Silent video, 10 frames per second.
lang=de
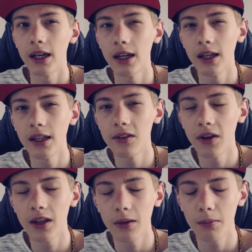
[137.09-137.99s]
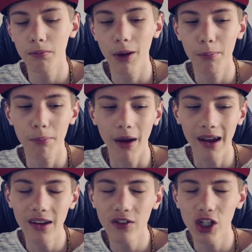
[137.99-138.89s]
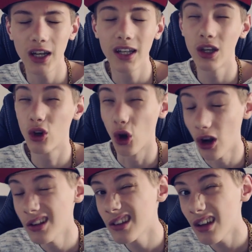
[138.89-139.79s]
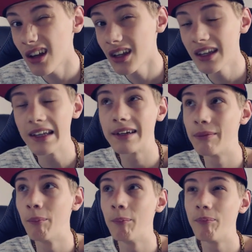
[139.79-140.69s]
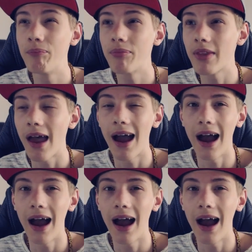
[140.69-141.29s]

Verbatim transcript: Äh, ich werde bei beiden wahrscheinlich in Köln sein, ähm,